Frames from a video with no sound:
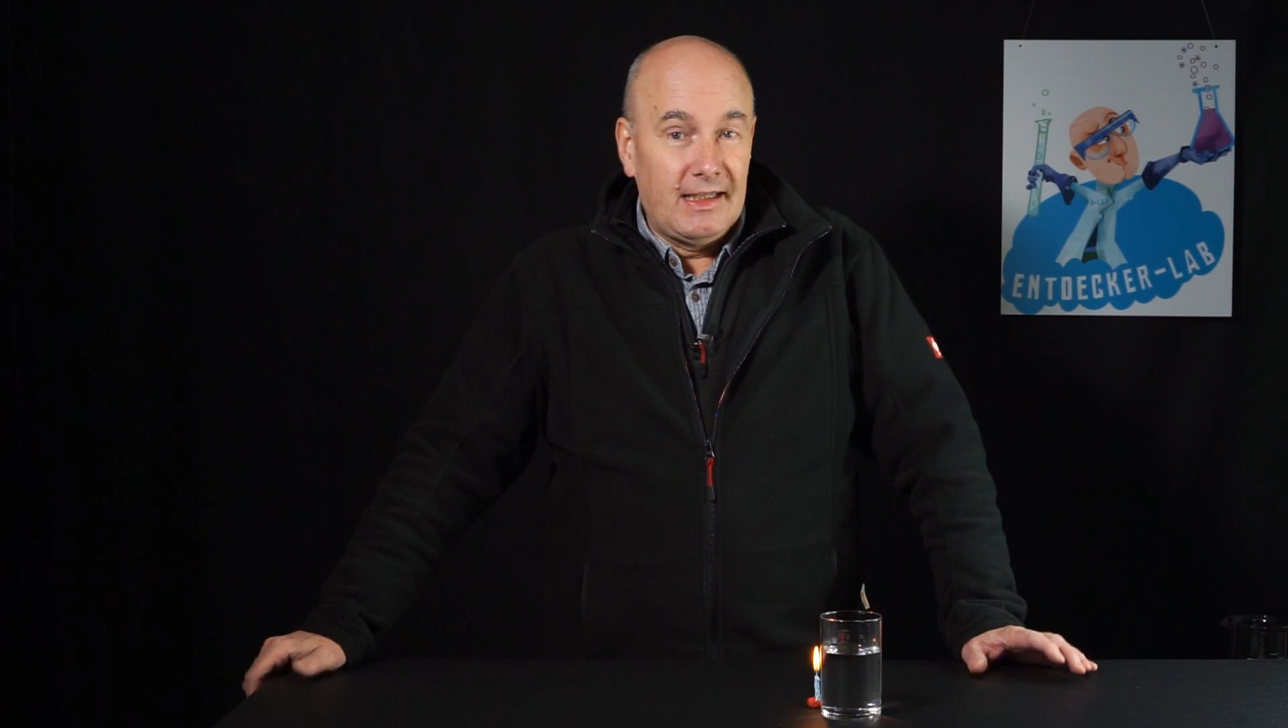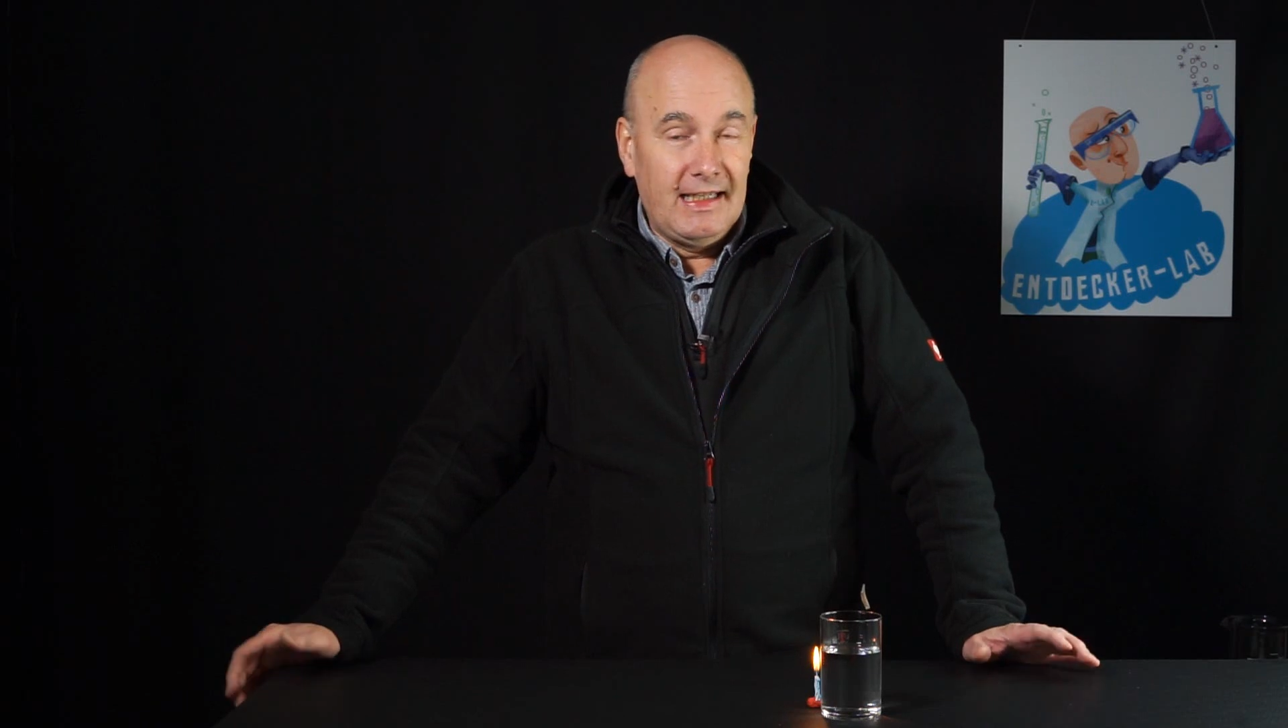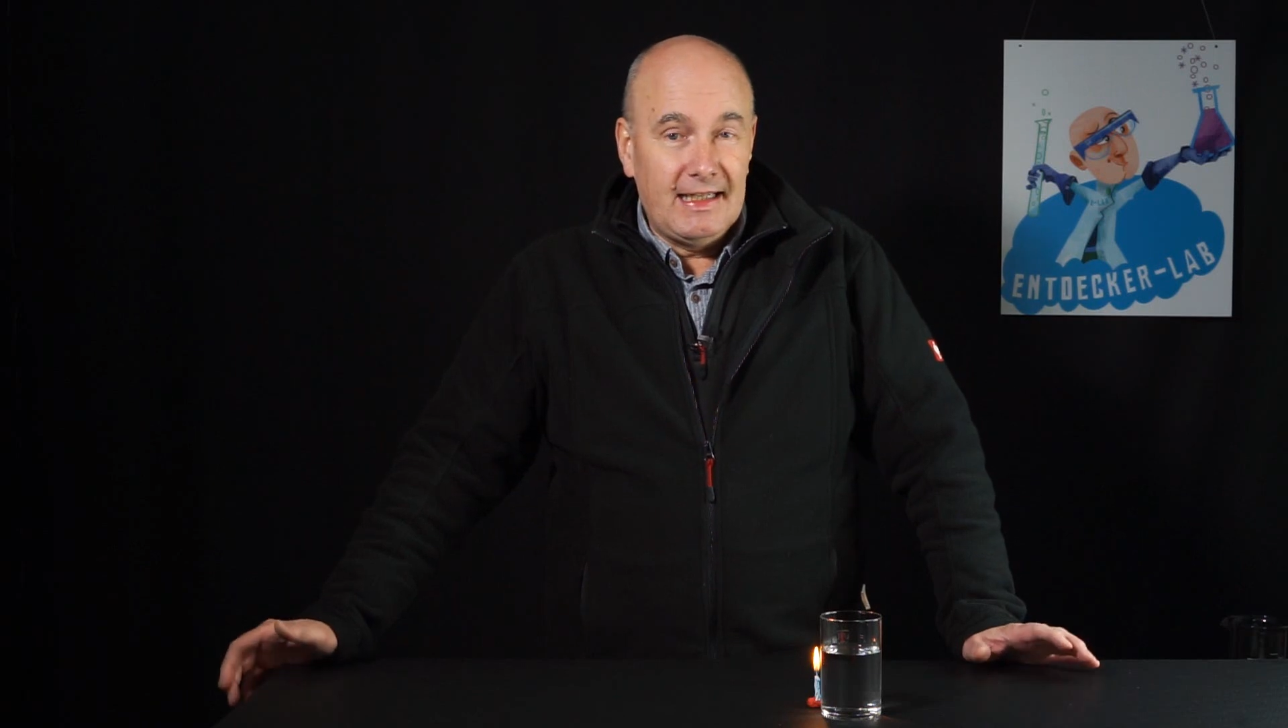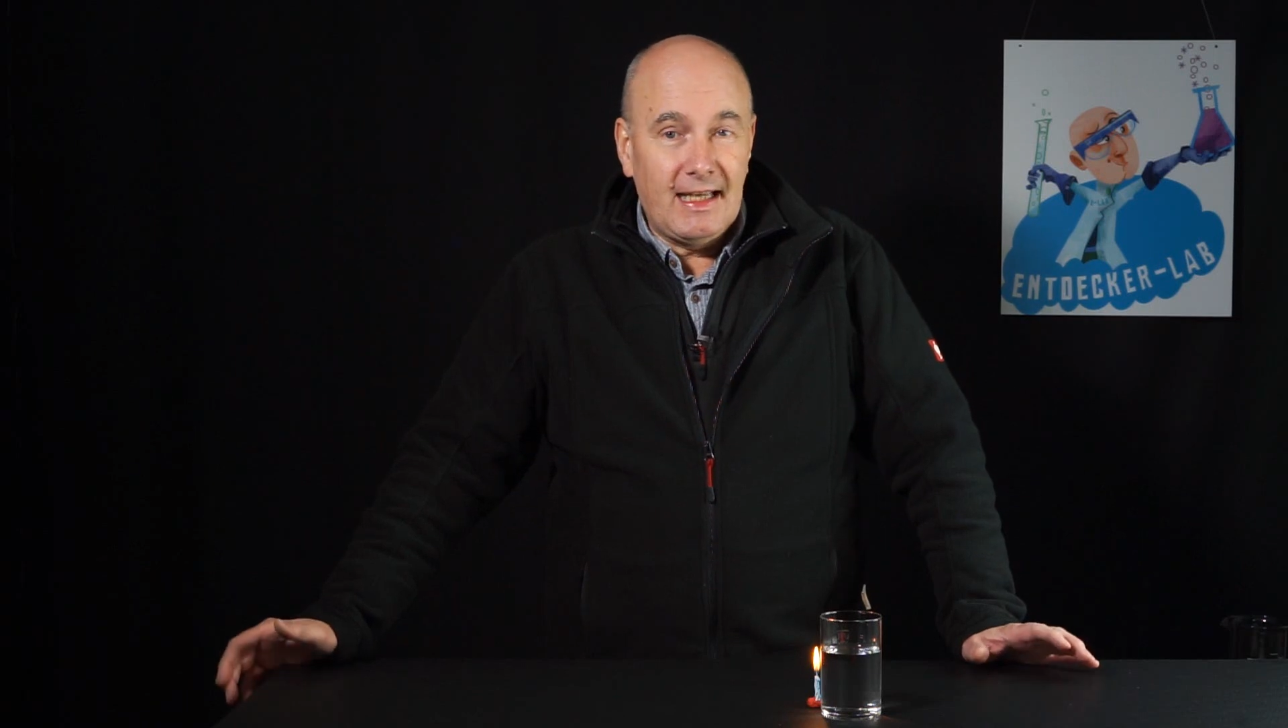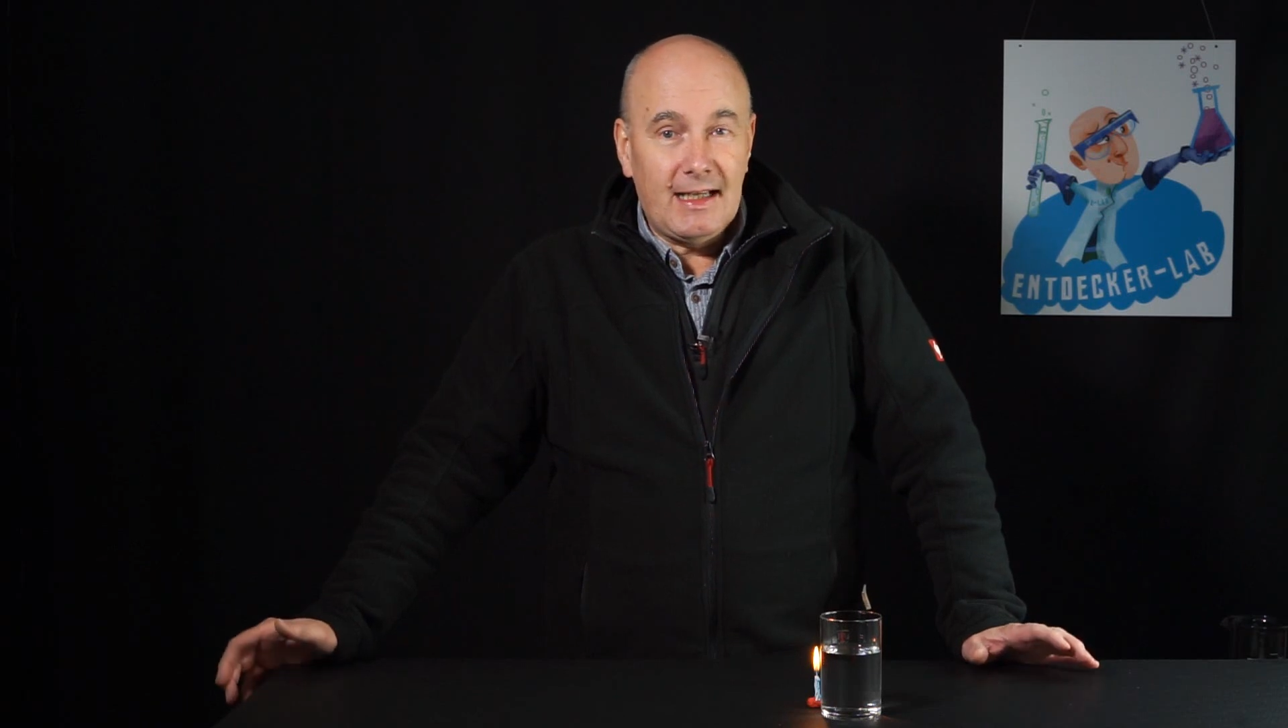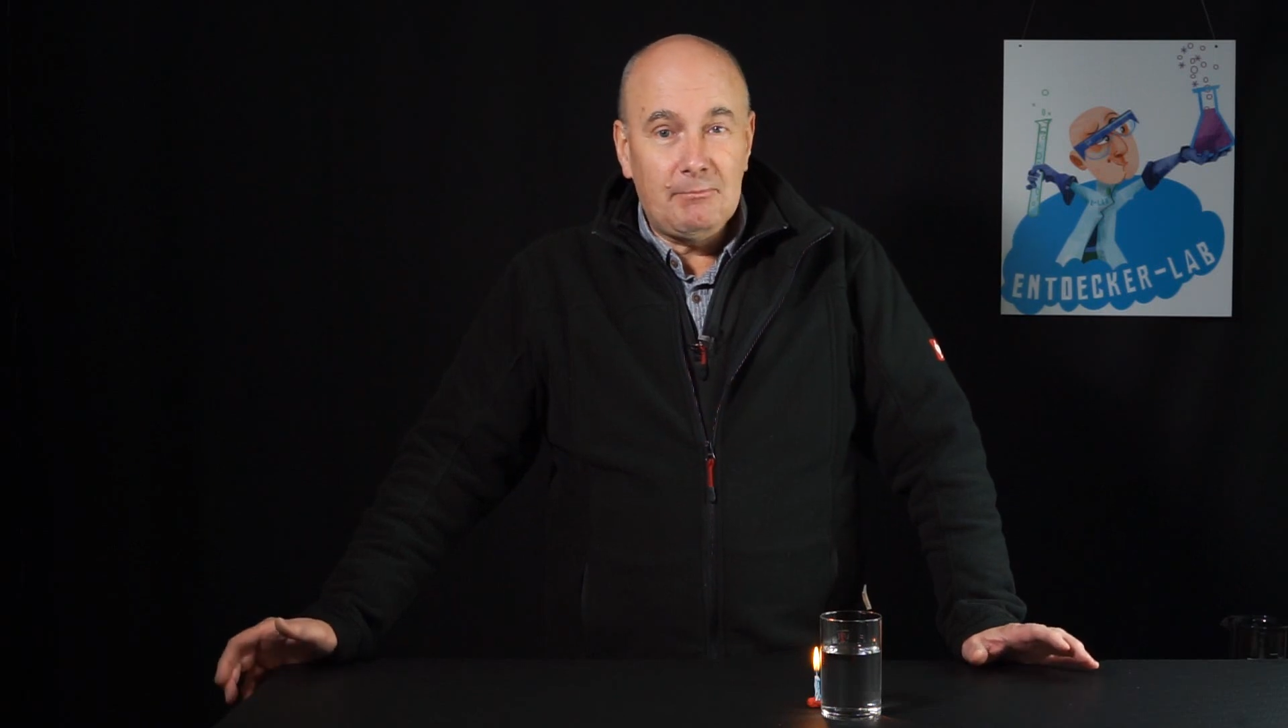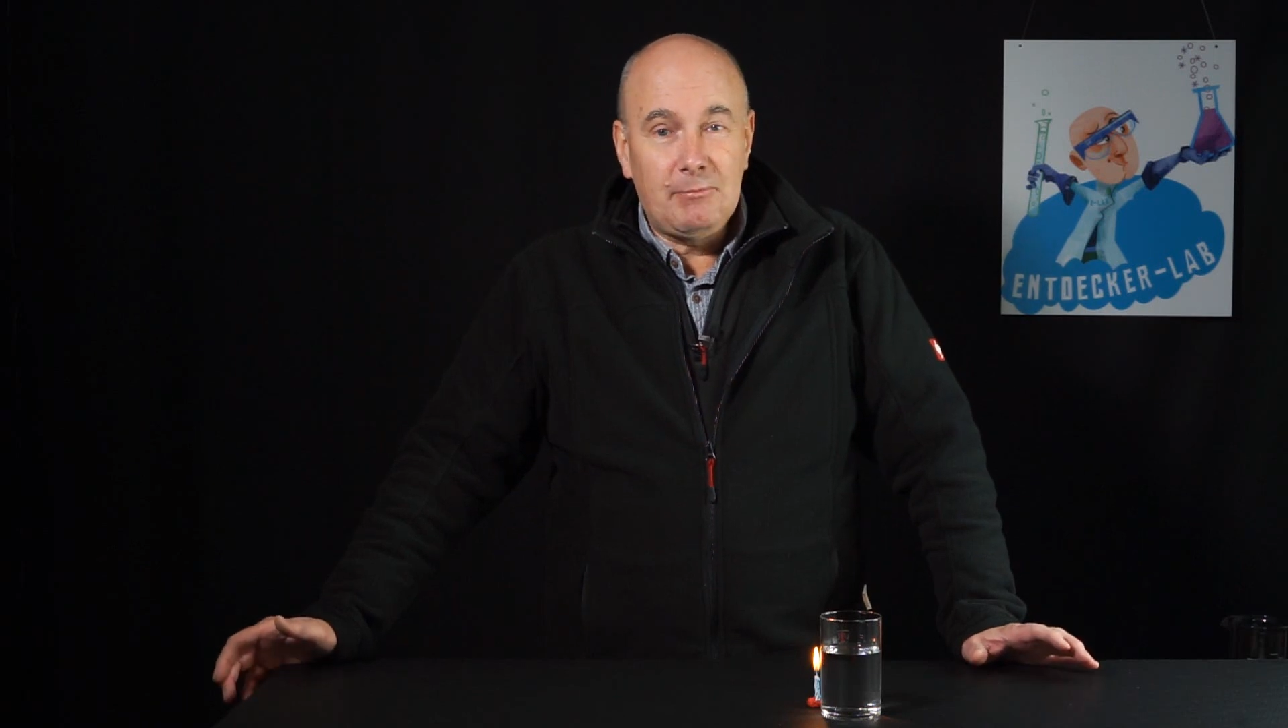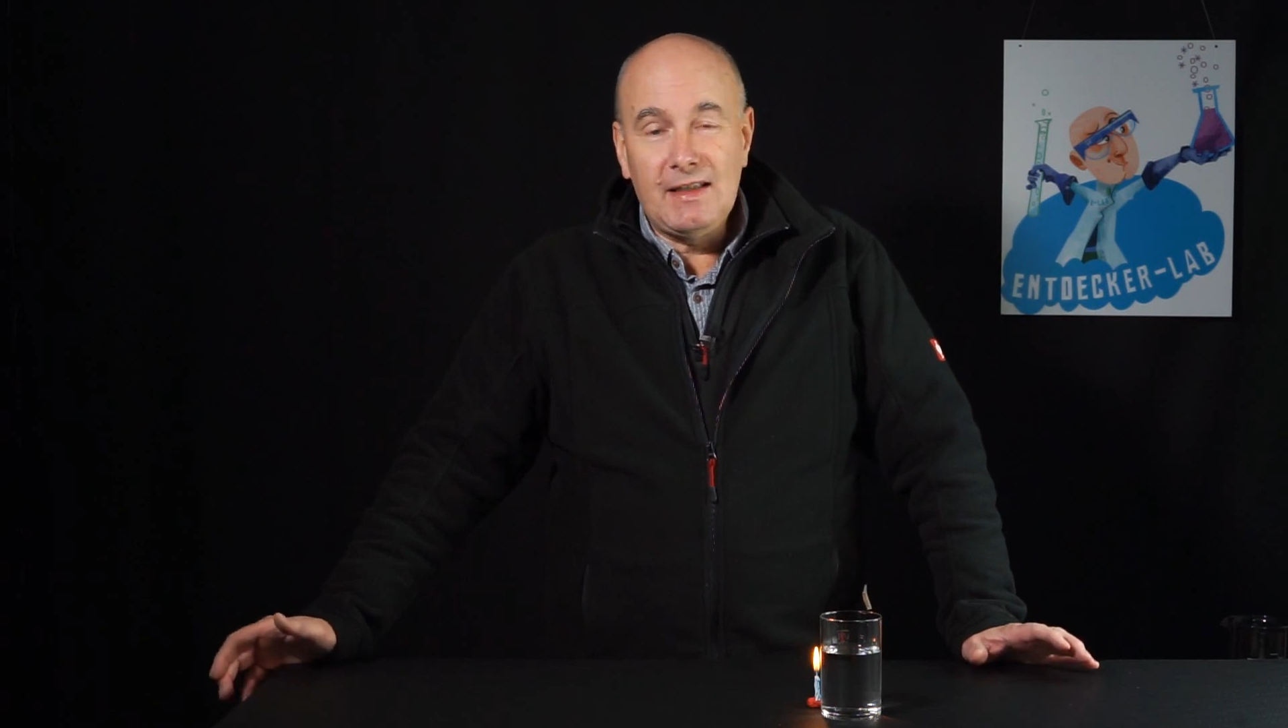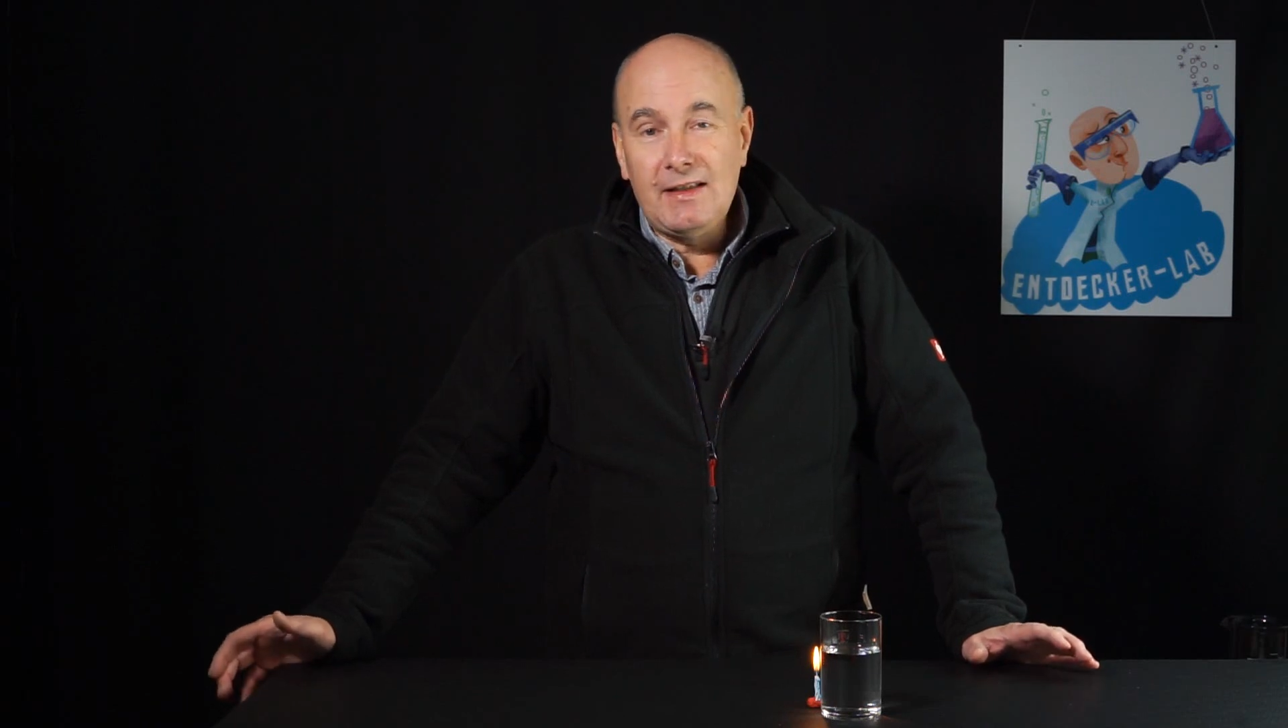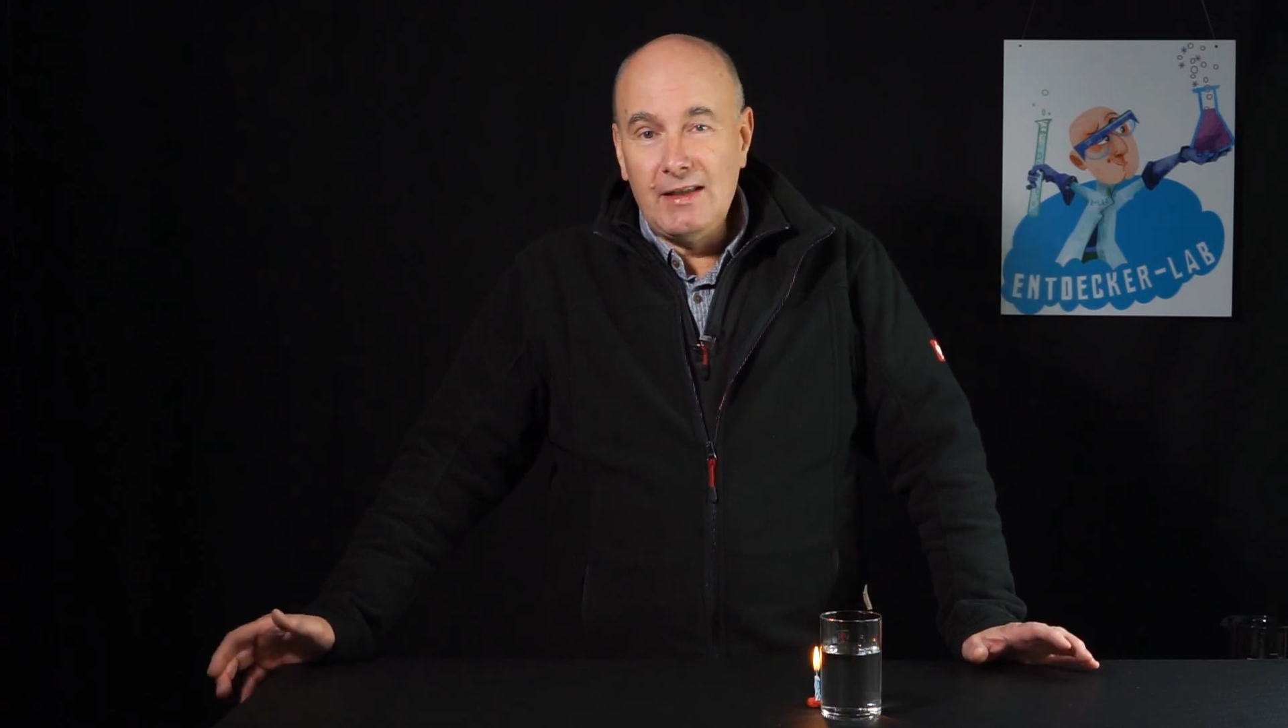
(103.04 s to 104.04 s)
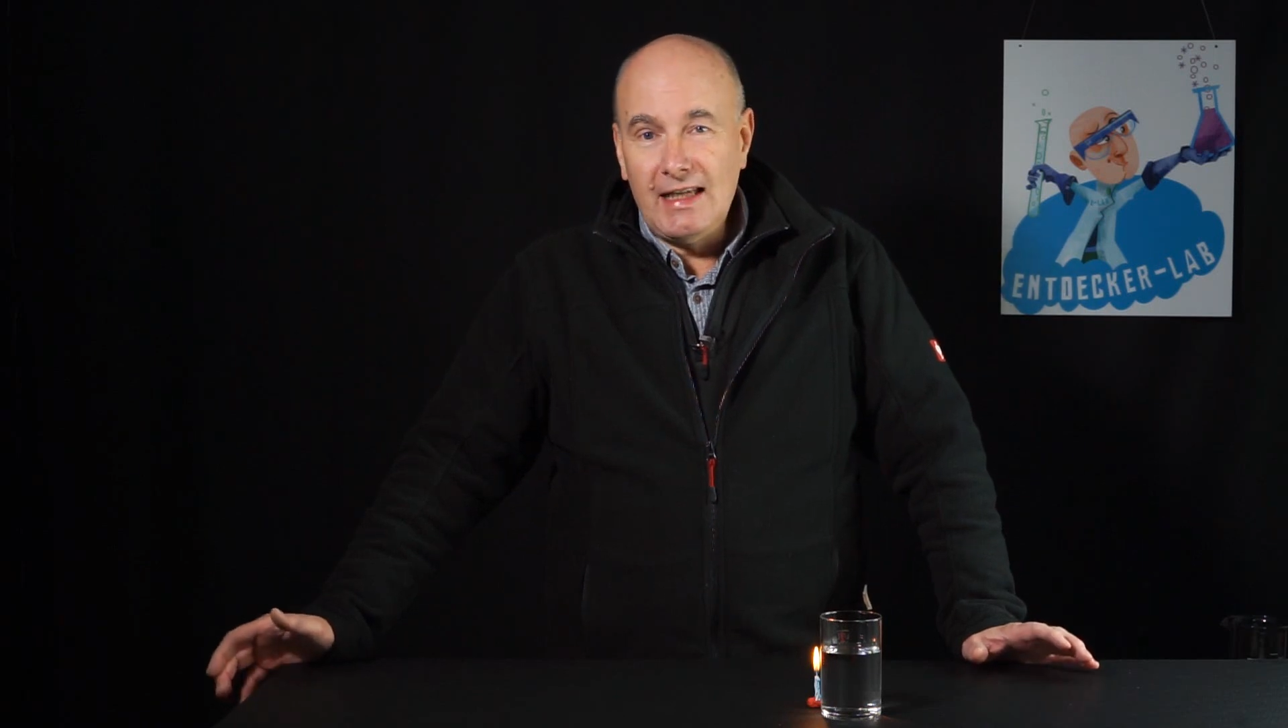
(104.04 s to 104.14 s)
Ich sage bis